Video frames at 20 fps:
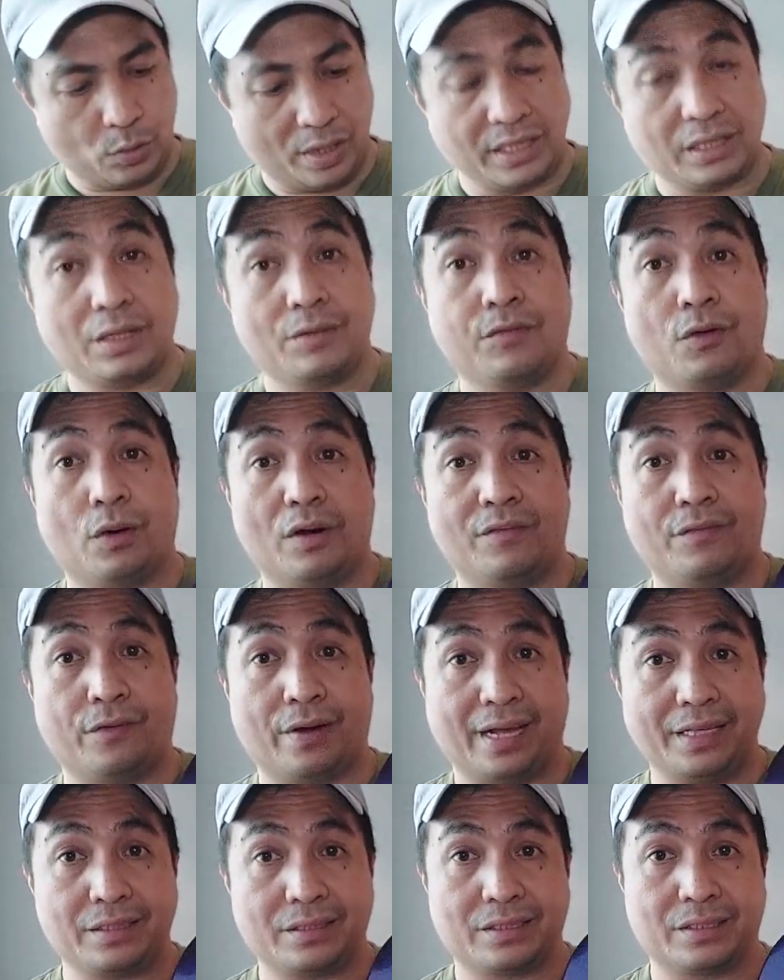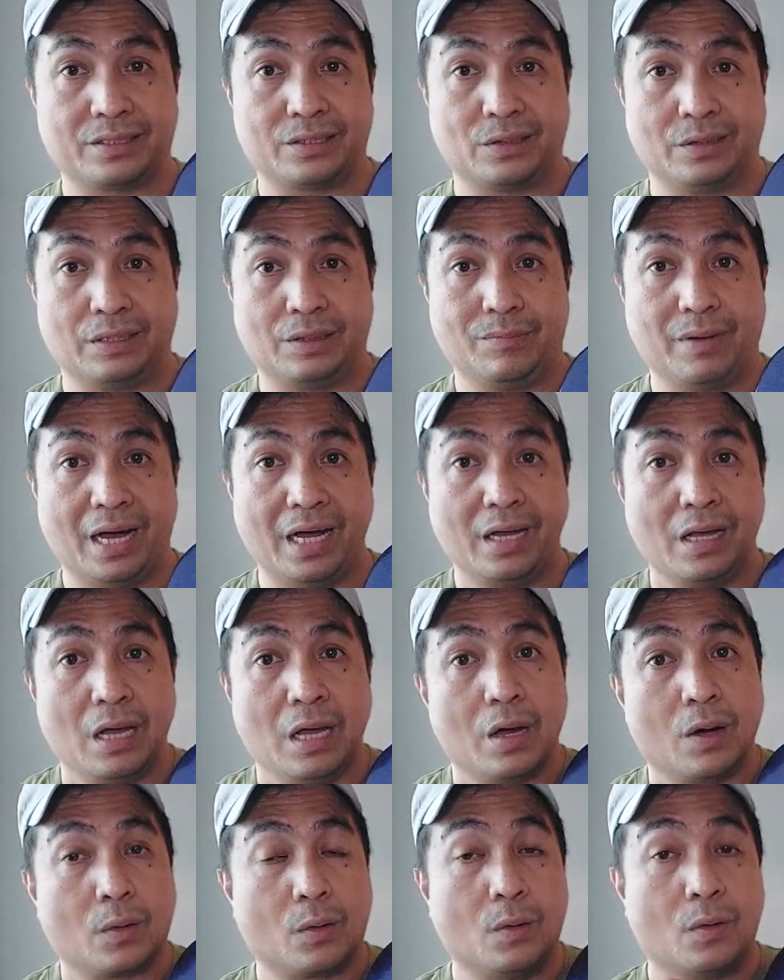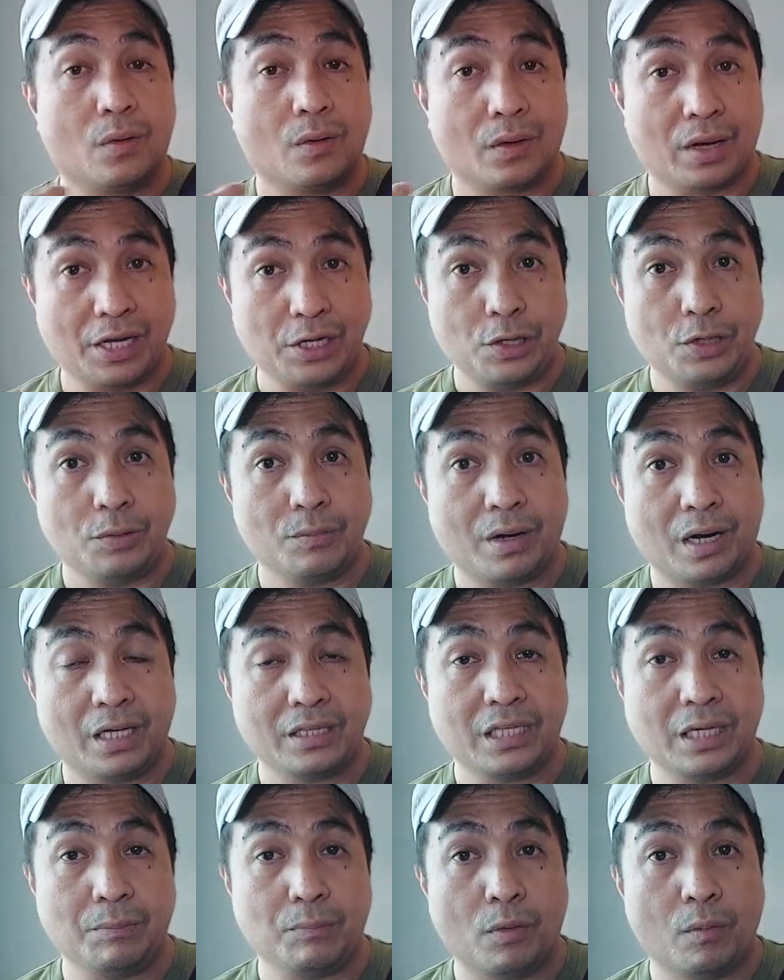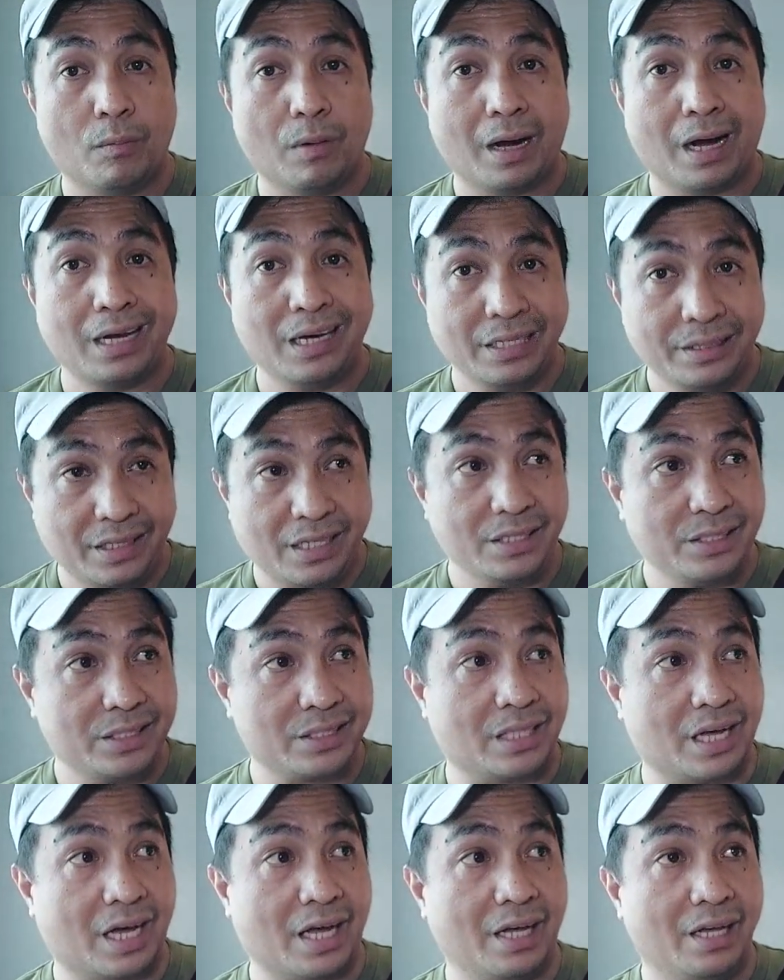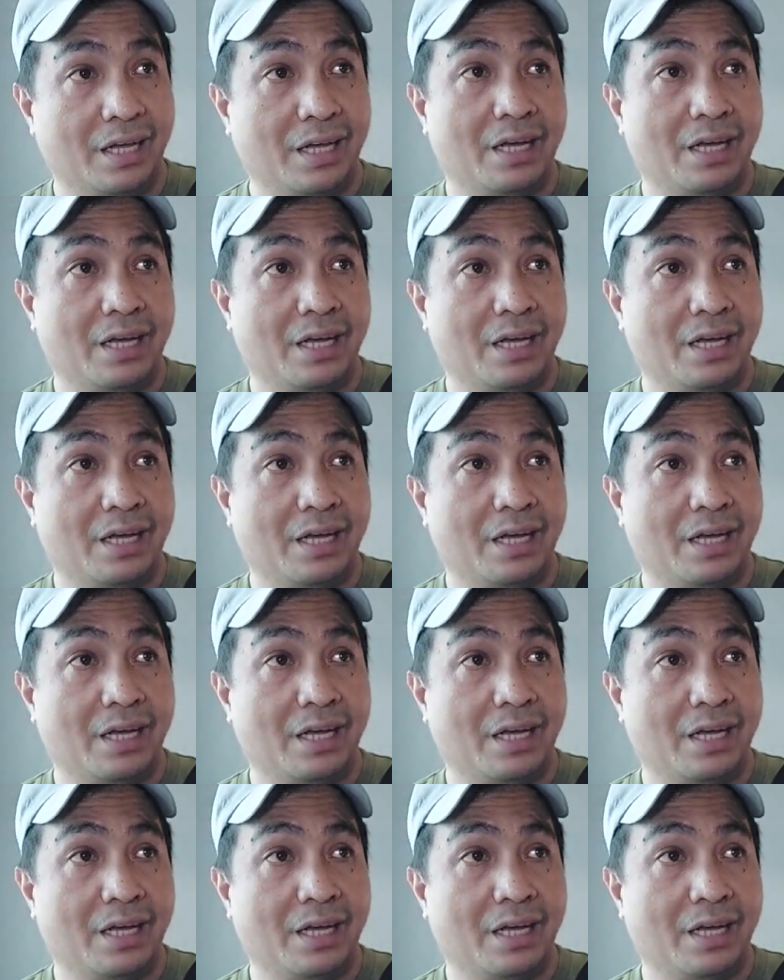24 frets, no, 'di ba? Kung kayo yung mga tipong mga leadista,